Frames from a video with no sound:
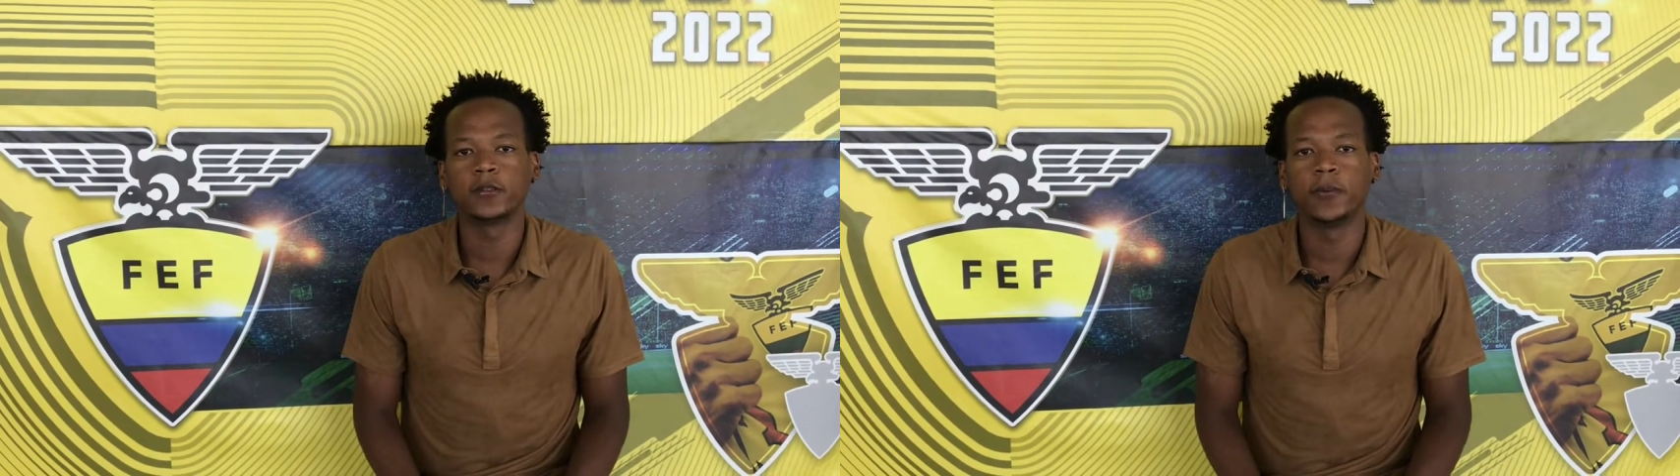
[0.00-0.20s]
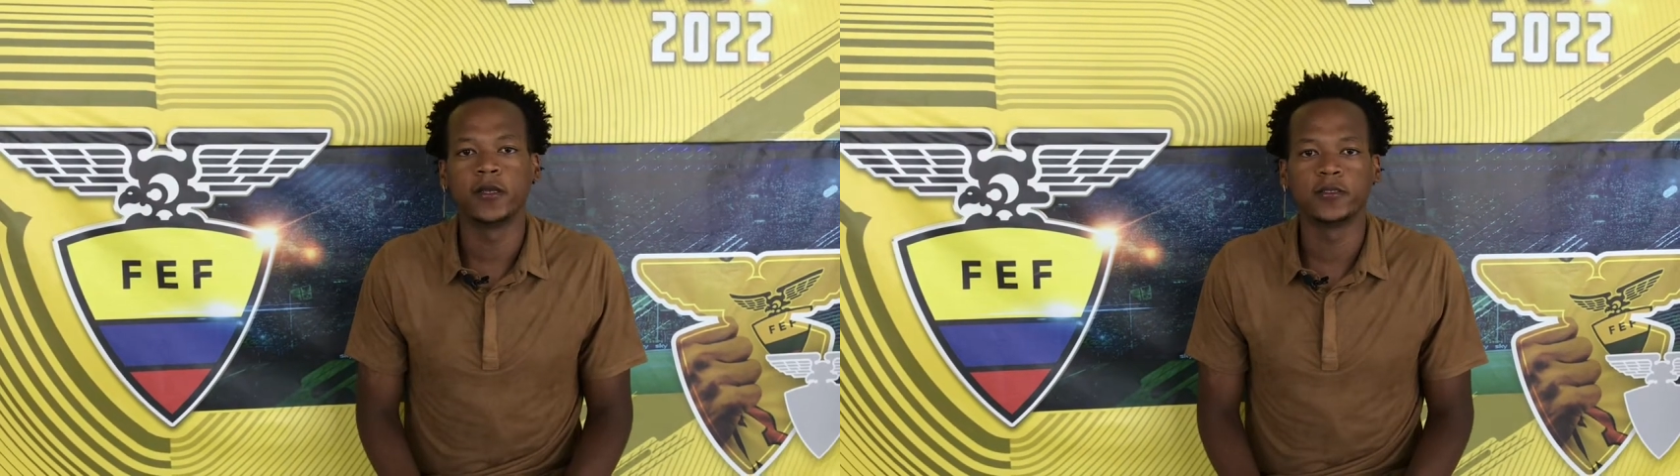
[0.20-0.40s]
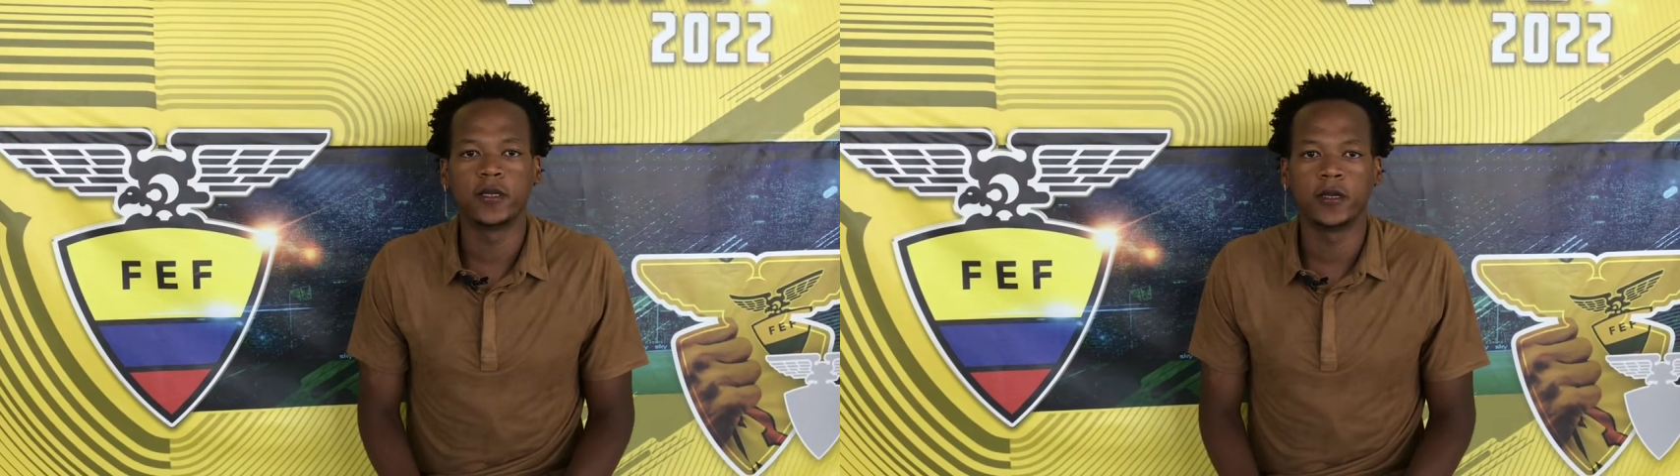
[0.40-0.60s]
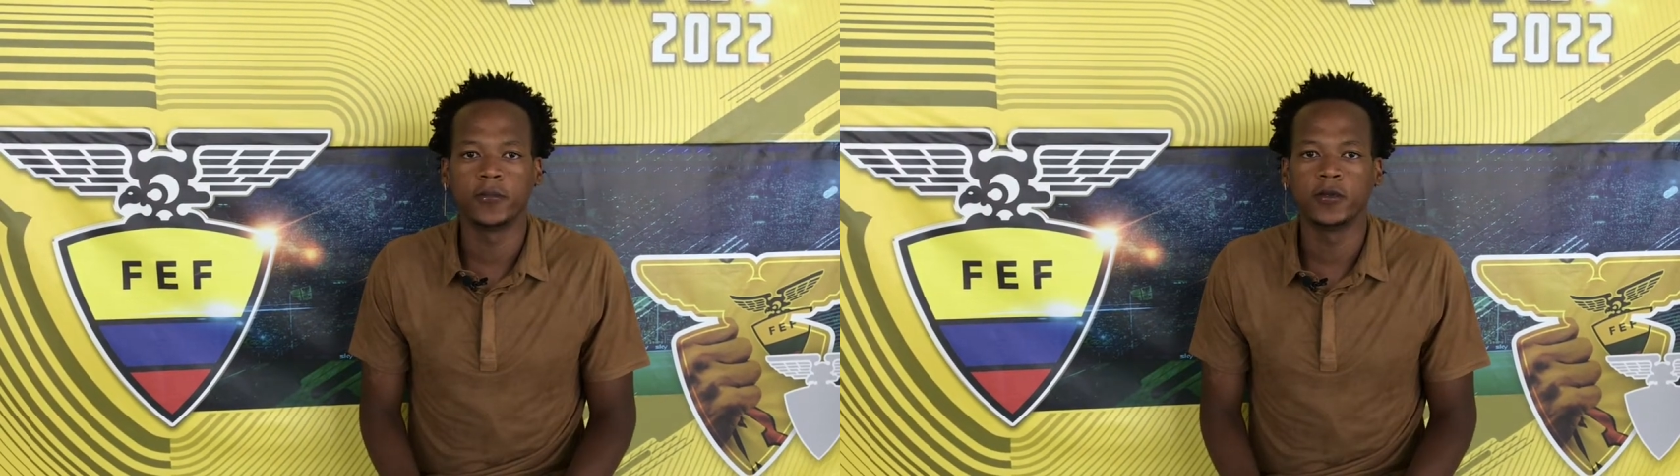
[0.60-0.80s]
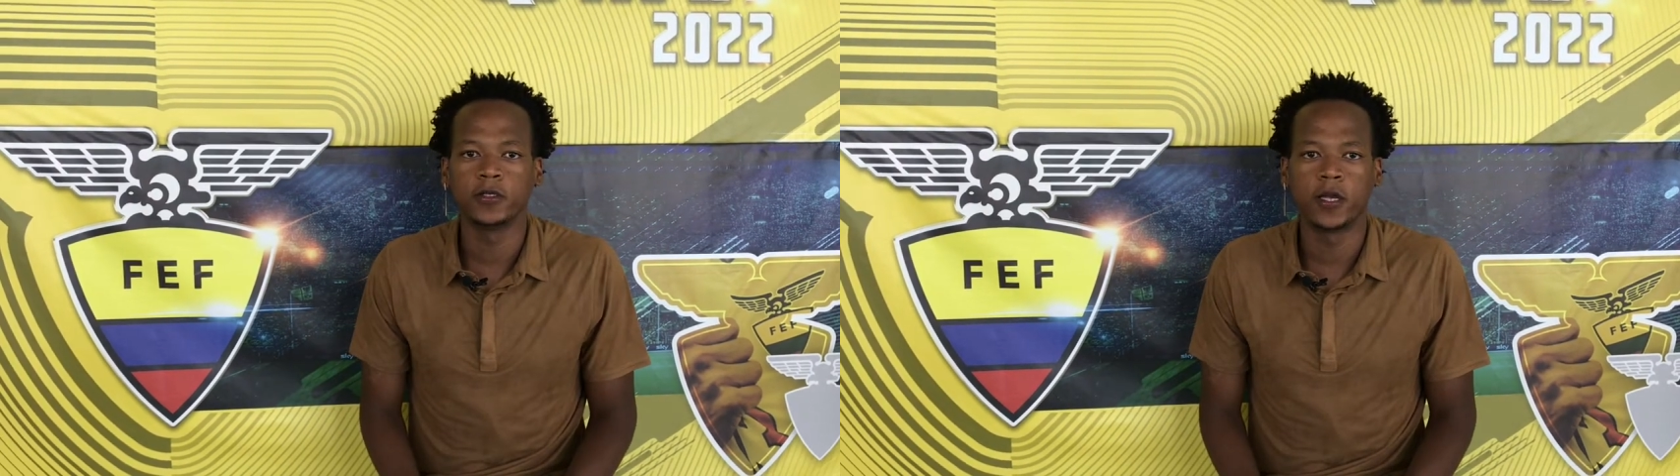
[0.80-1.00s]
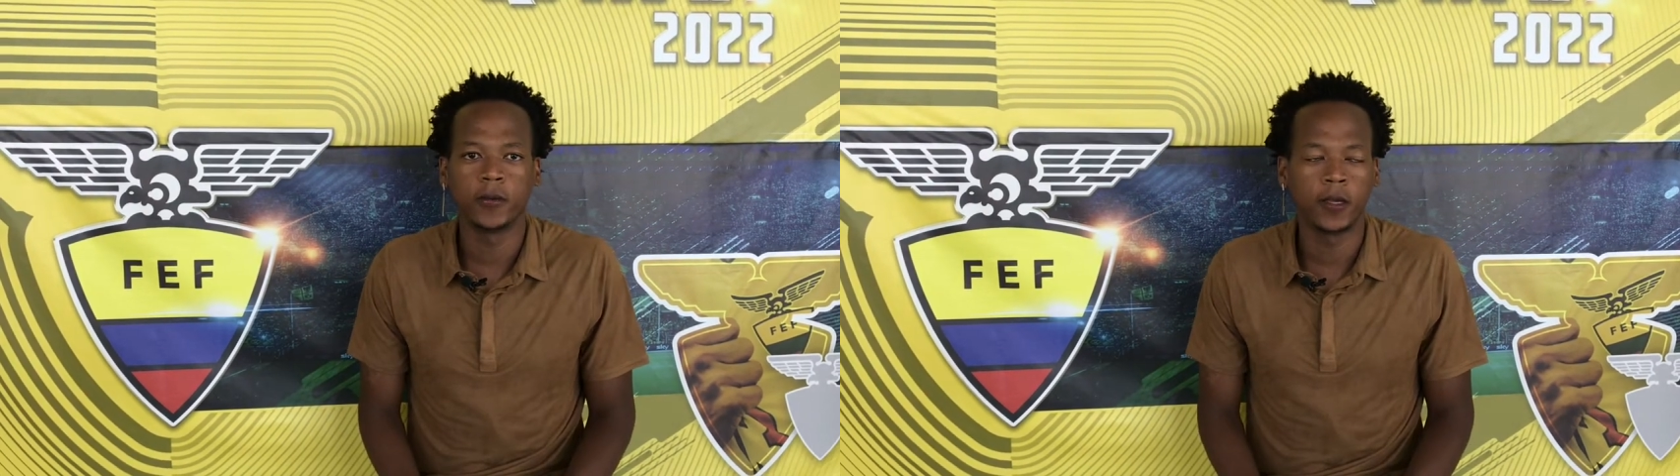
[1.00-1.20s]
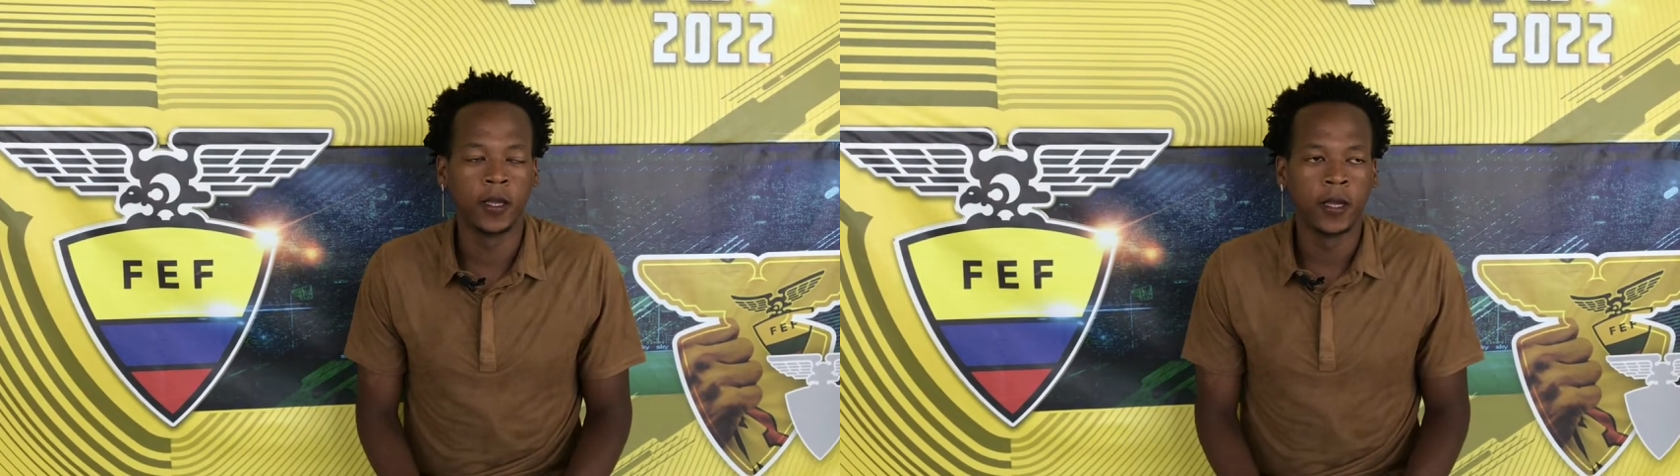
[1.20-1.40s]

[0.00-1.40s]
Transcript: experiencia que mí, sabe,